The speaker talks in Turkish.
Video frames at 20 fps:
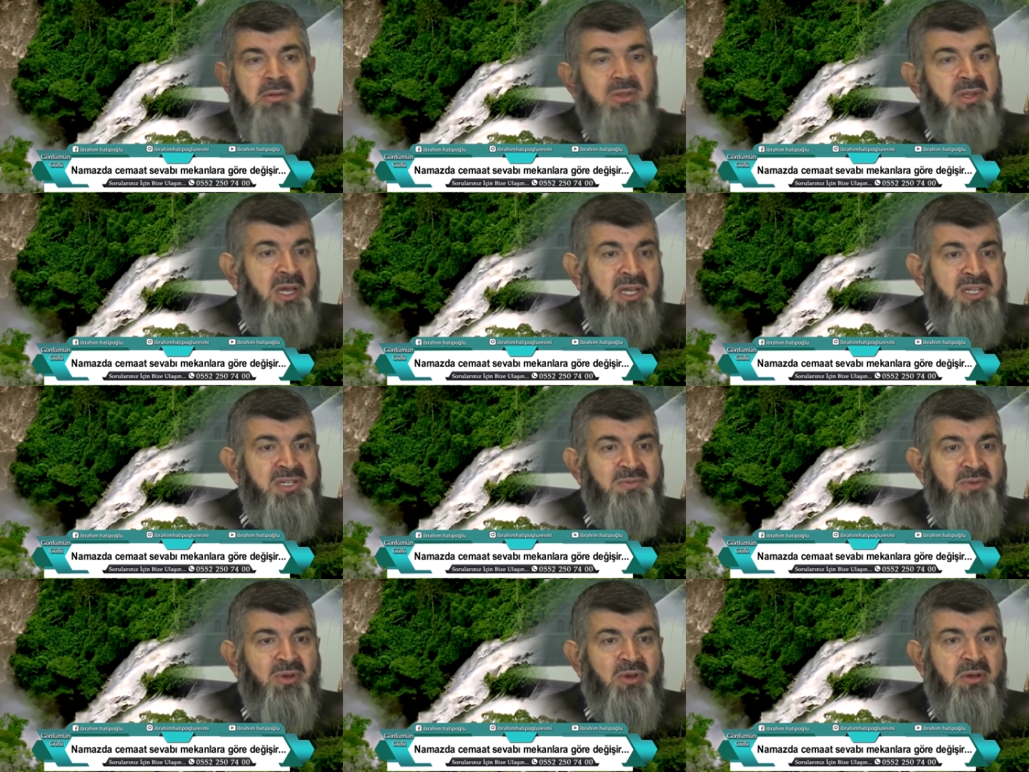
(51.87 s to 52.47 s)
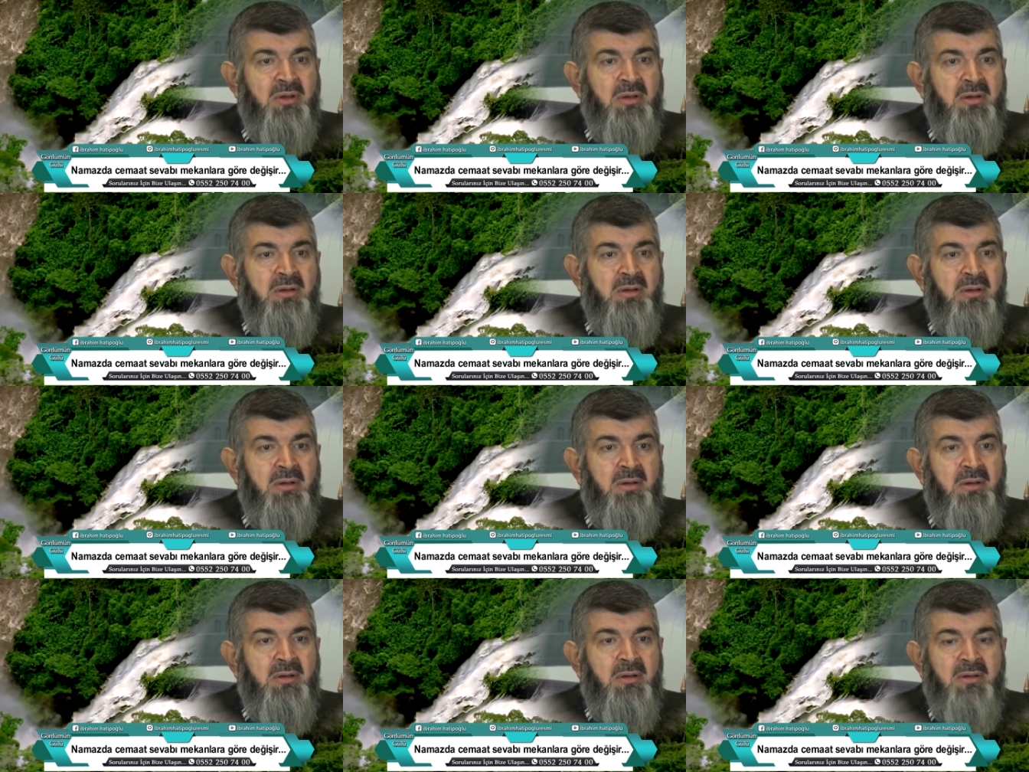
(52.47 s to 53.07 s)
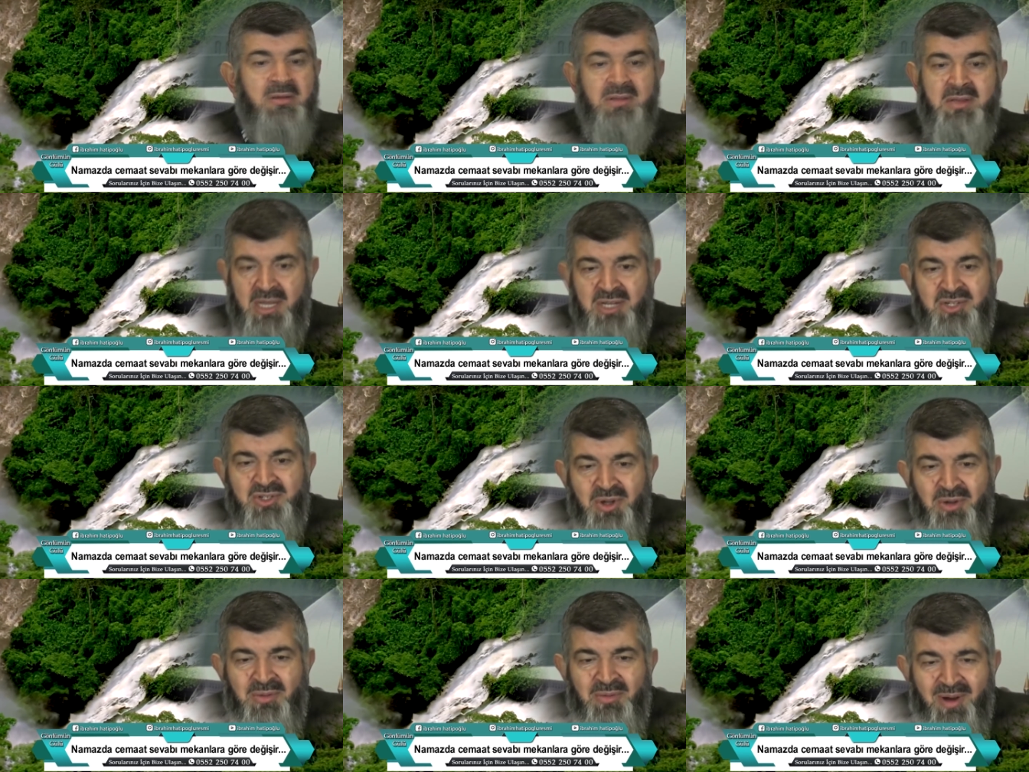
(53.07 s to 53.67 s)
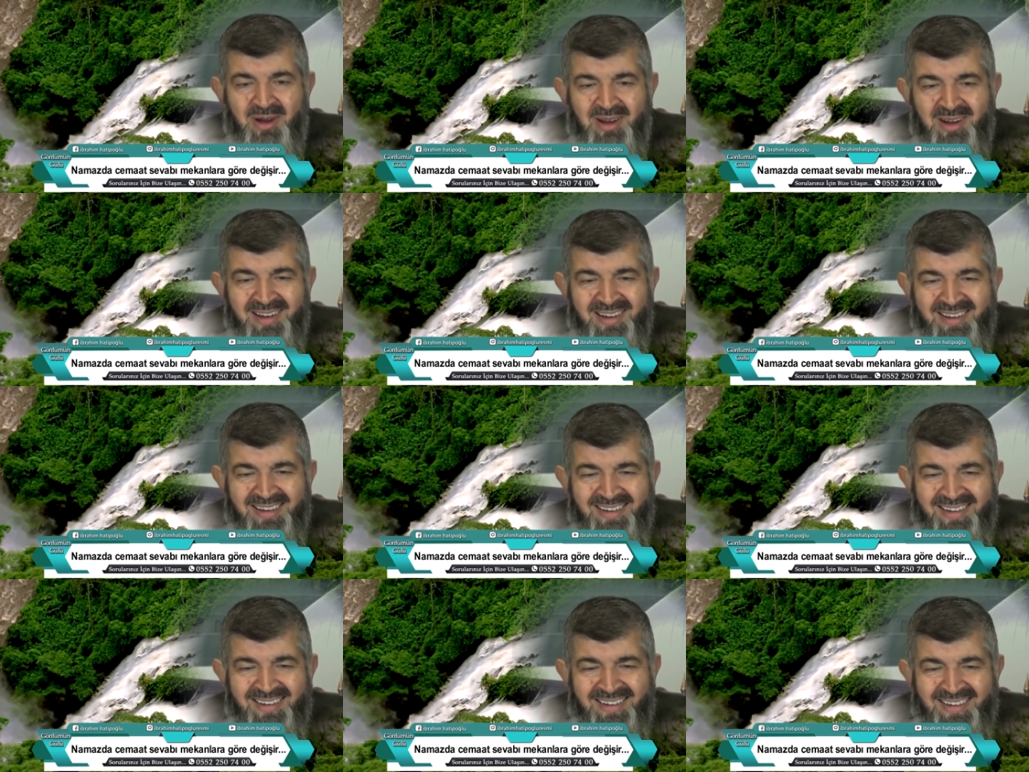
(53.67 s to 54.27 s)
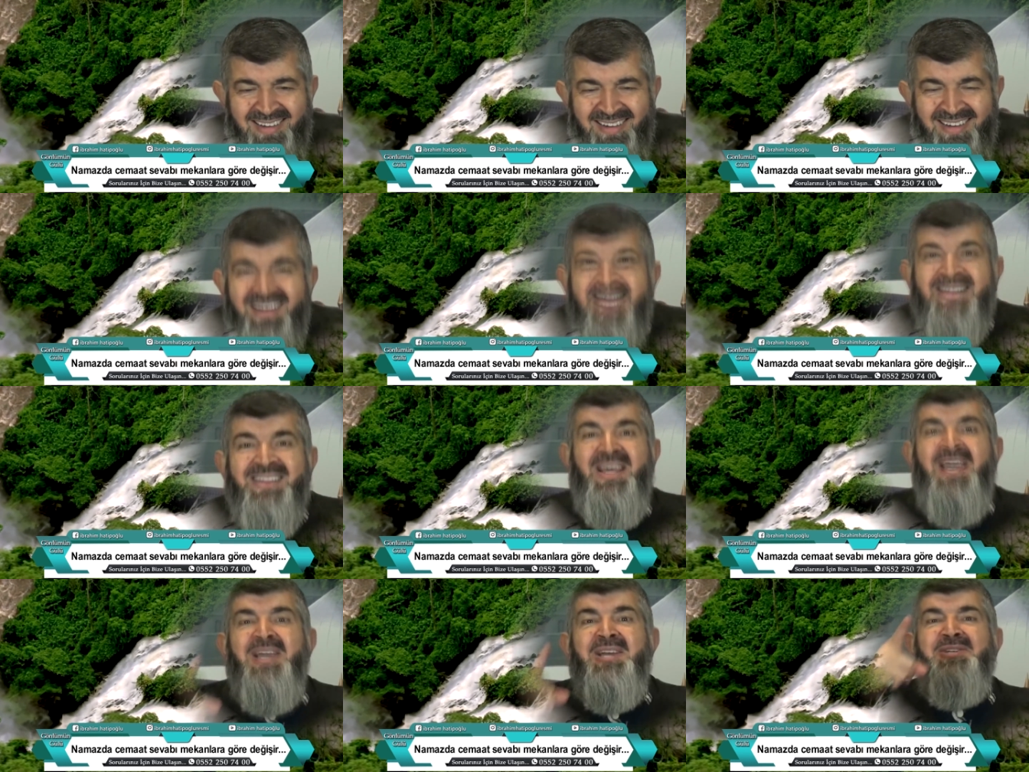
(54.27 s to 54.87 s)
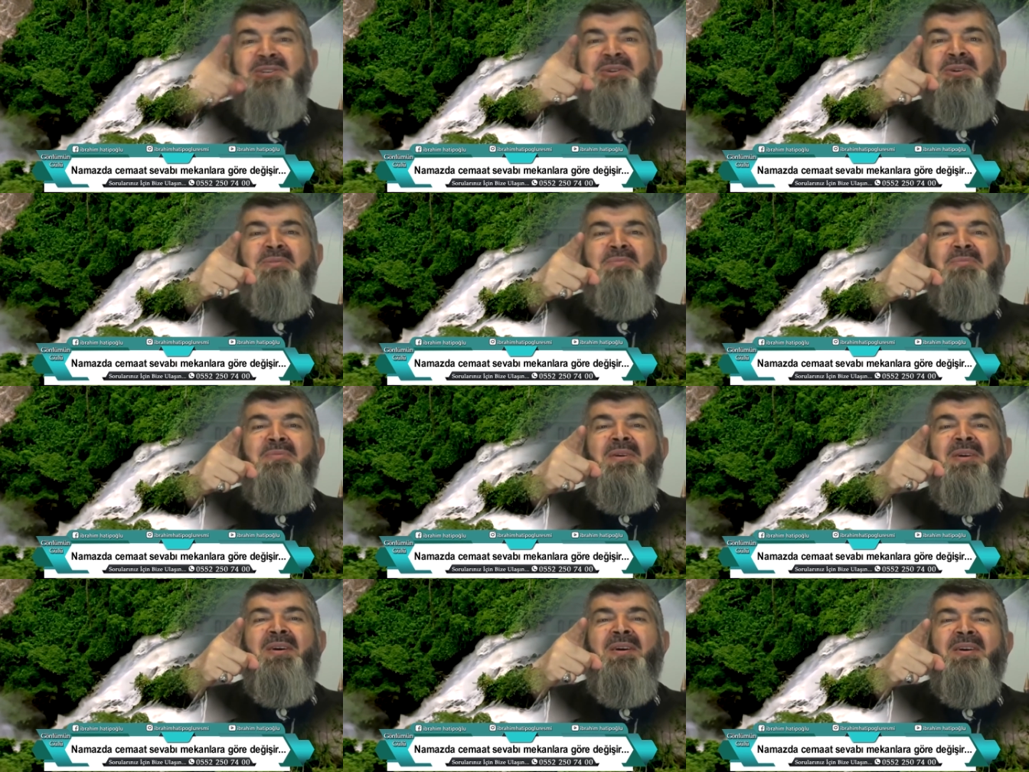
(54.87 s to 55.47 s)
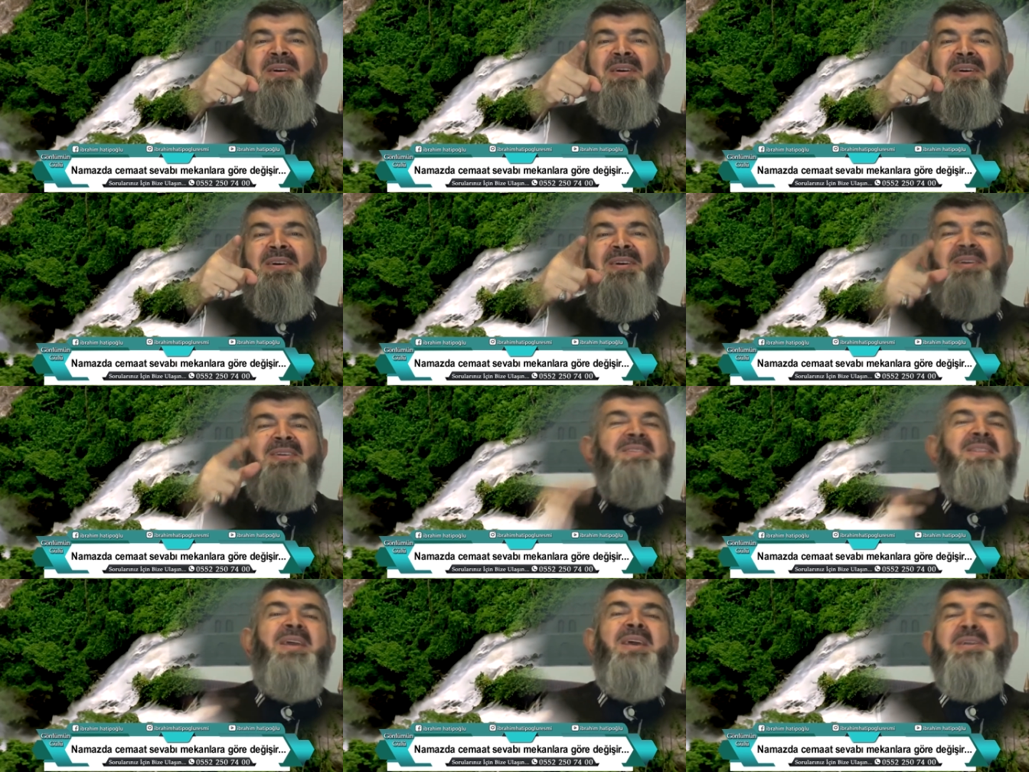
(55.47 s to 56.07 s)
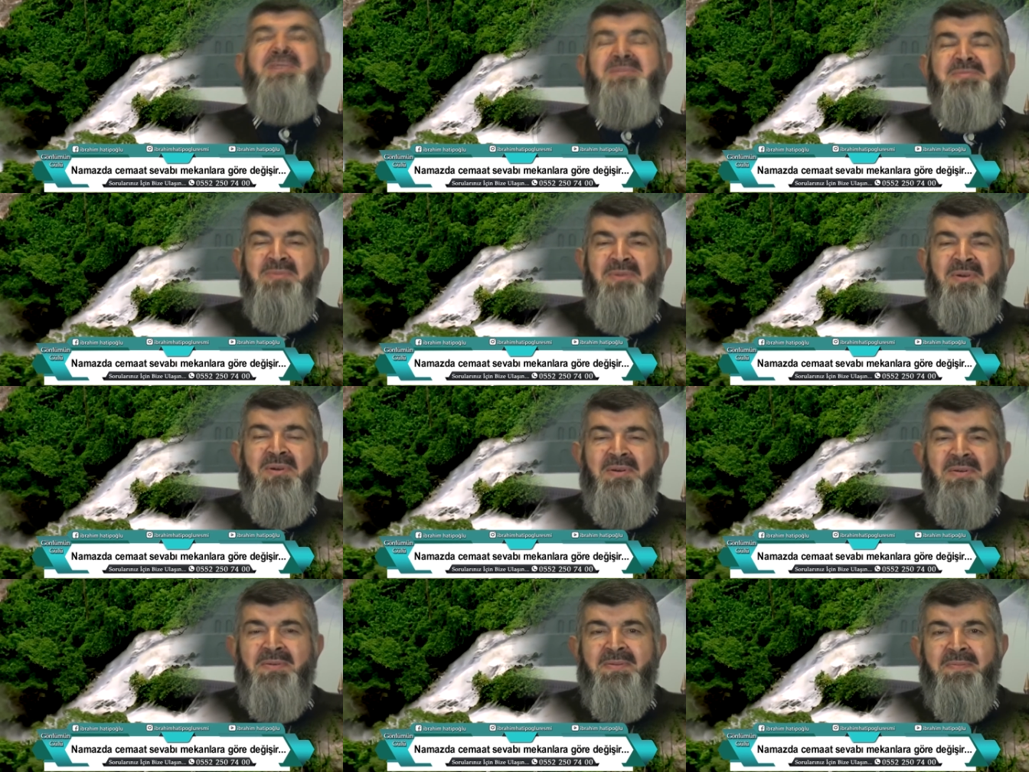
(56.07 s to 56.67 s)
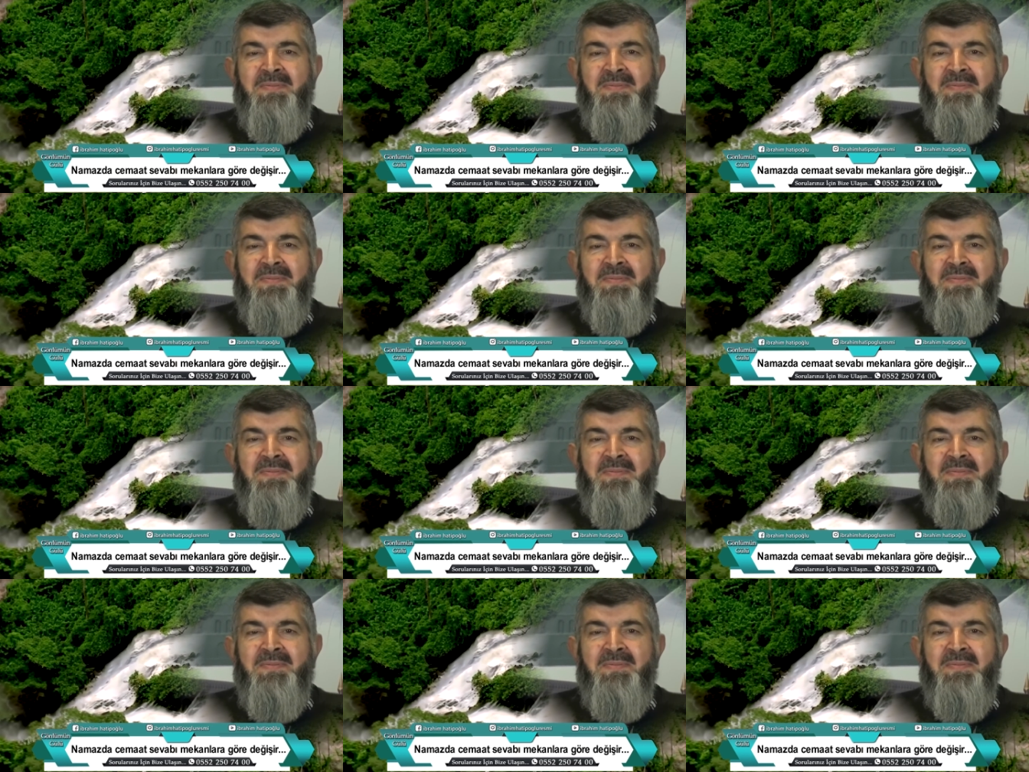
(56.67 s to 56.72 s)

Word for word: Değişmiyor. Değişiyor mu? Değişiyor mu? Değişmiyor.